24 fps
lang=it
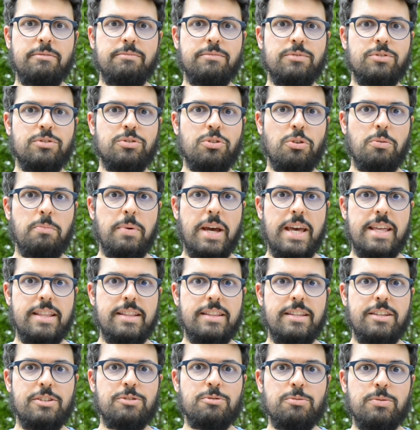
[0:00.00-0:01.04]

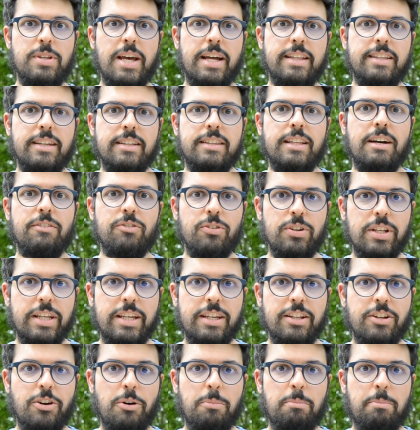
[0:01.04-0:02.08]
strumenti studiati a
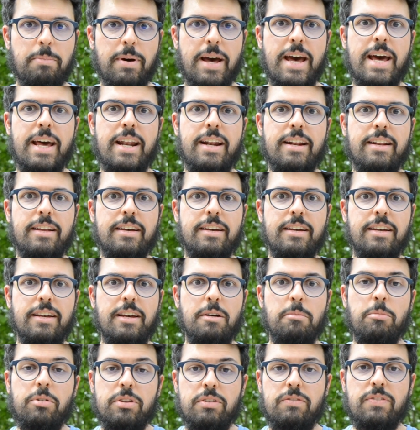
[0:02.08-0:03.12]
tavolino per
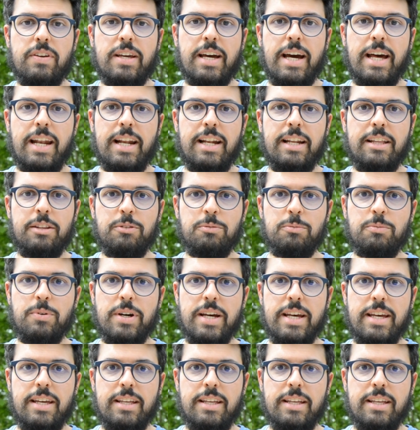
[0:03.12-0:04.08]
modificare le tue